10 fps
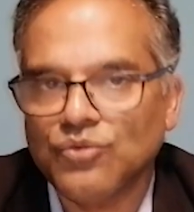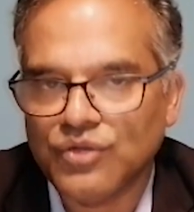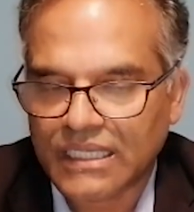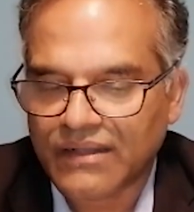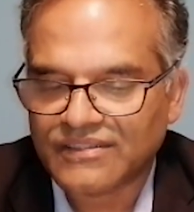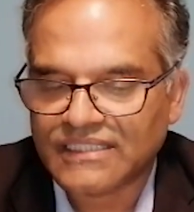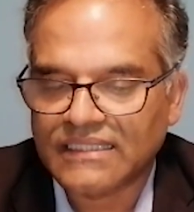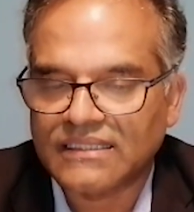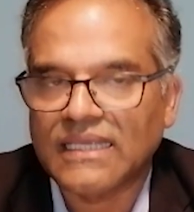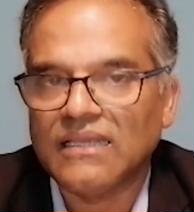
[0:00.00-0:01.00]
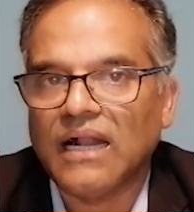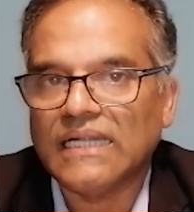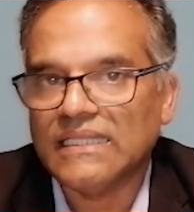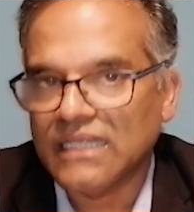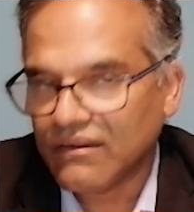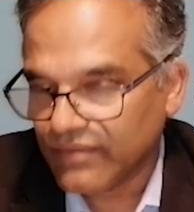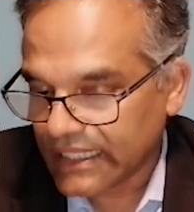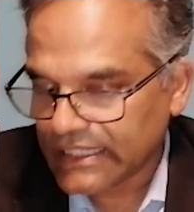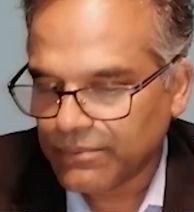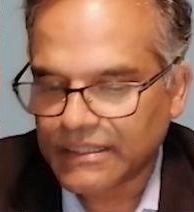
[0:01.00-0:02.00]
முகக்கவசத்தை அணிதல்
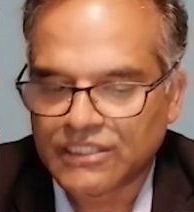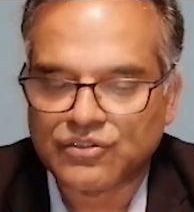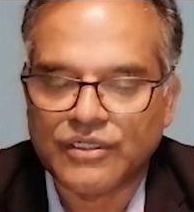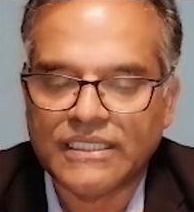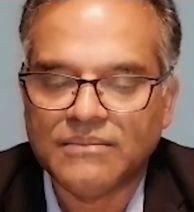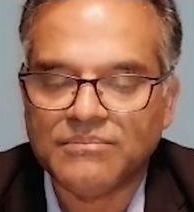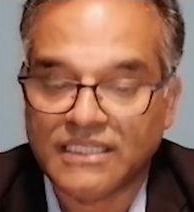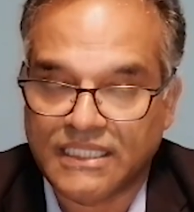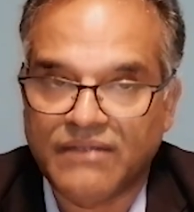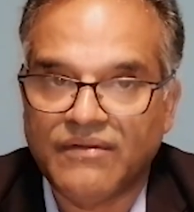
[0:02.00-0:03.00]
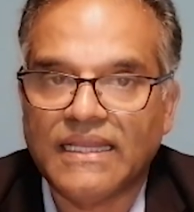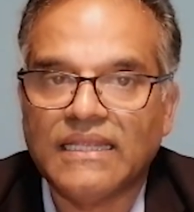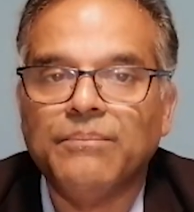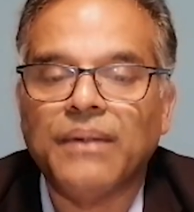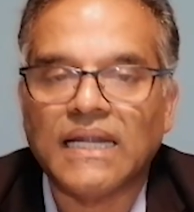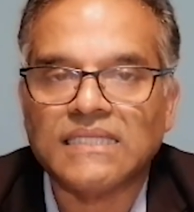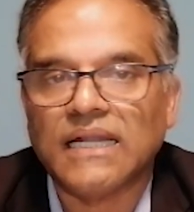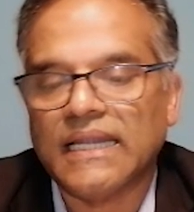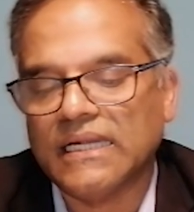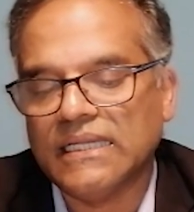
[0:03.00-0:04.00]
வேண்டும் என்று சொல்லியும் இதே வேளையில்
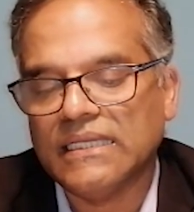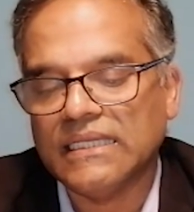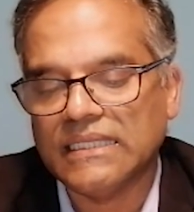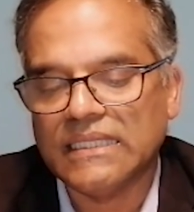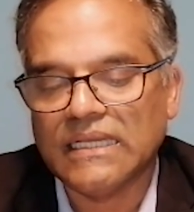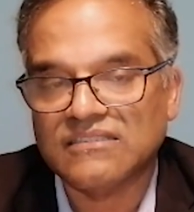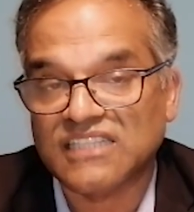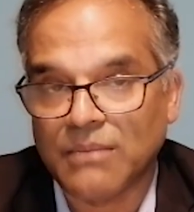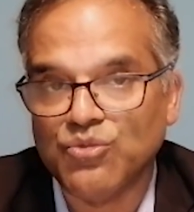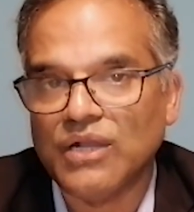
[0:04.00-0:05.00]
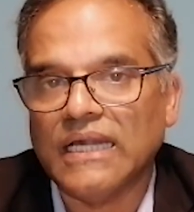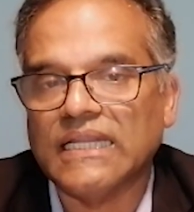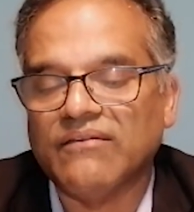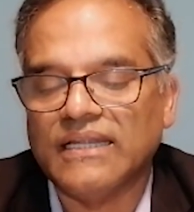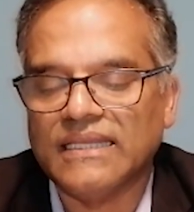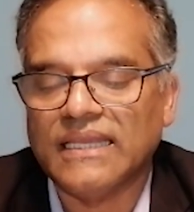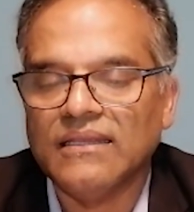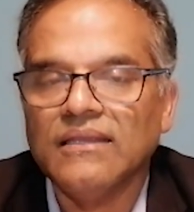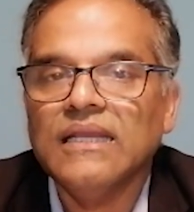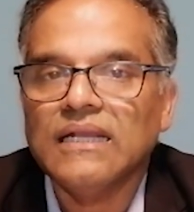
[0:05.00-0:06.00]
பாடசாலைகளில் இந்த சமூக இடைவெளியை
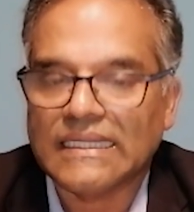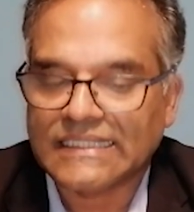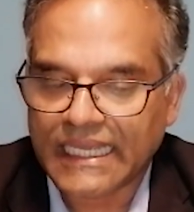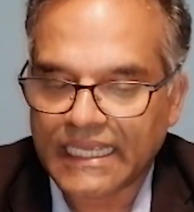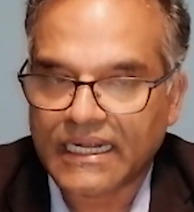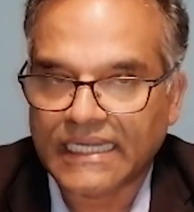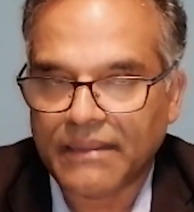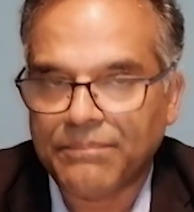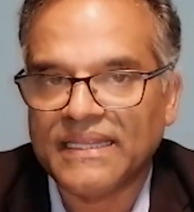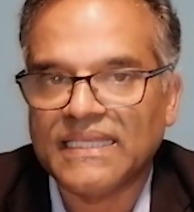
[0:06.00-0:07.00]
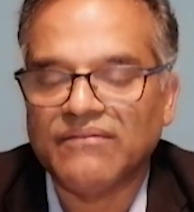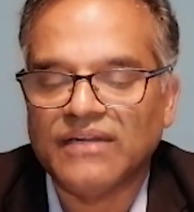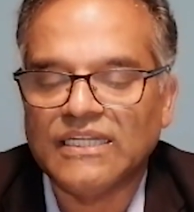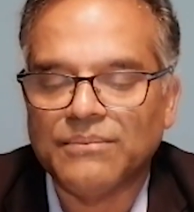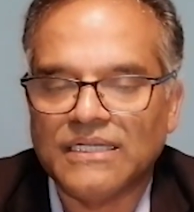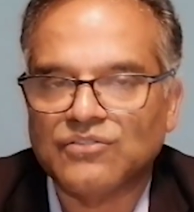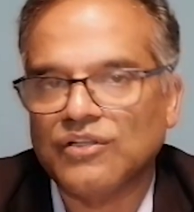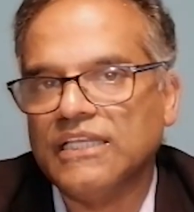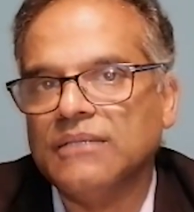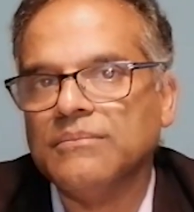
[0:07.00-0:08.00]
கட்டாயம் கடைப்பிடிக்க வேண்டும் என்று
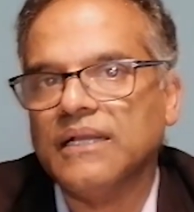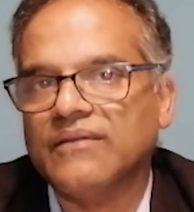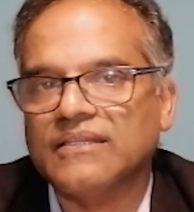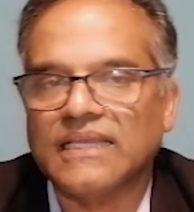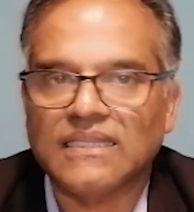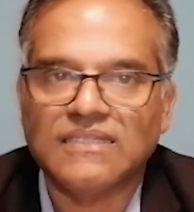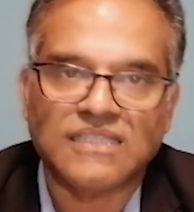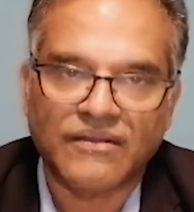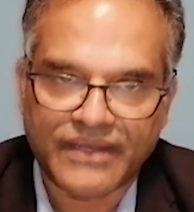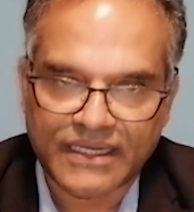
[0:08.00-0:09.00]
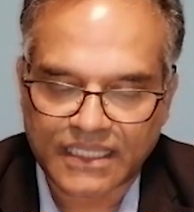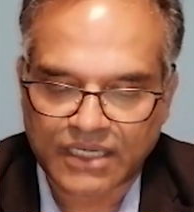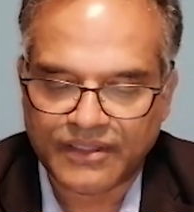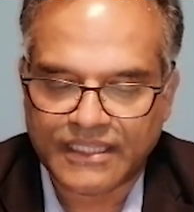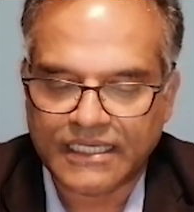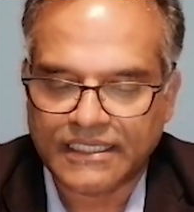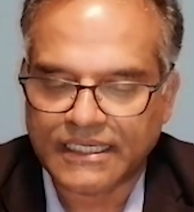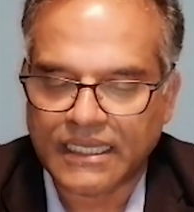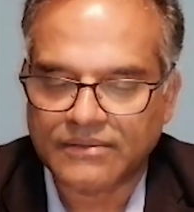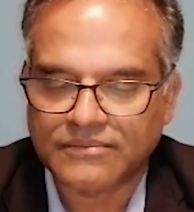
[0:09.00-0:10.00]
சொல்லியும் அவர் தனது செவ்வியை
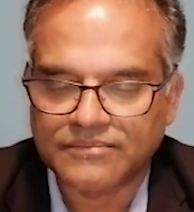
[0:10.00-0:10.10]
தெரிவித்திருக்கின்றார்